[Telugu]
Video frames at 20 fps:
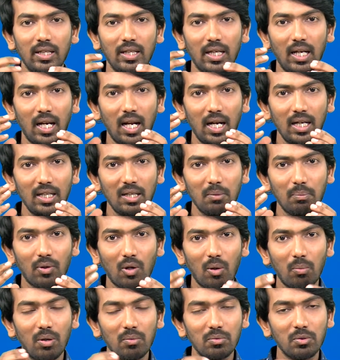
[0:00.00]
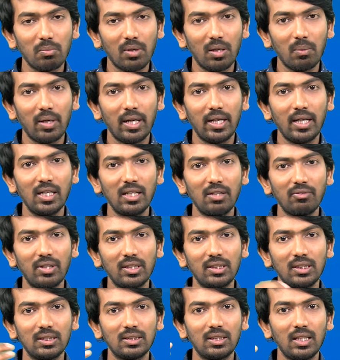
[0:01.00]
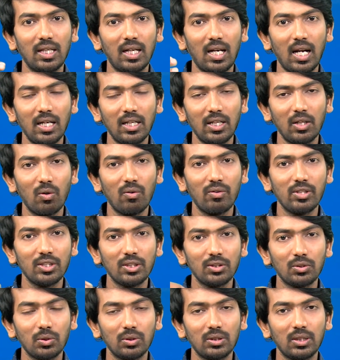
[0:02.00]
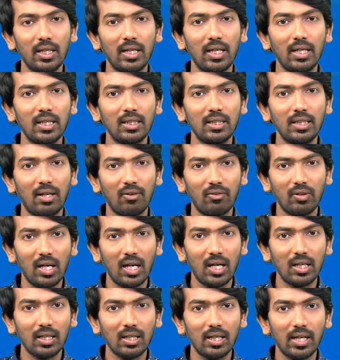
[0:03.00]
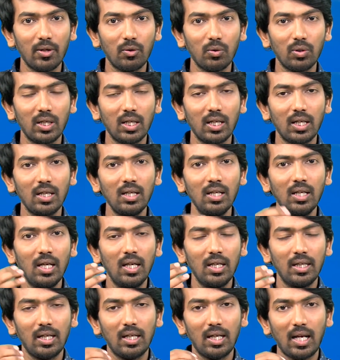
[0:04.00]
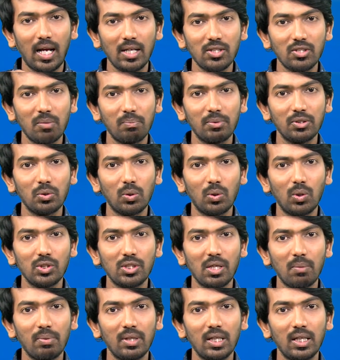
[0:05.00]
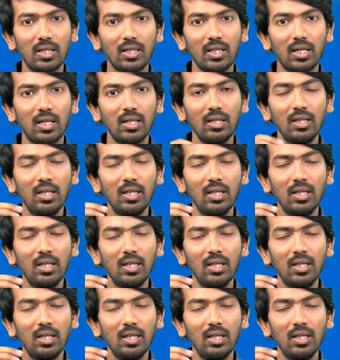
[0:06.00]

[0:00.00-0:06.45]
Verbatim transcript: ఎలాంటి ప్రాబ్లమ్స్ మనం ఐడెంటిఫై చేస్తే ఎలాంటి ఇన్నోవేషన్స్ వస్తాయి అనేది అవగాహన లేకుండా నేను లాస్ట్ ఎపిసోడ్లో చెప్పినట్టుగా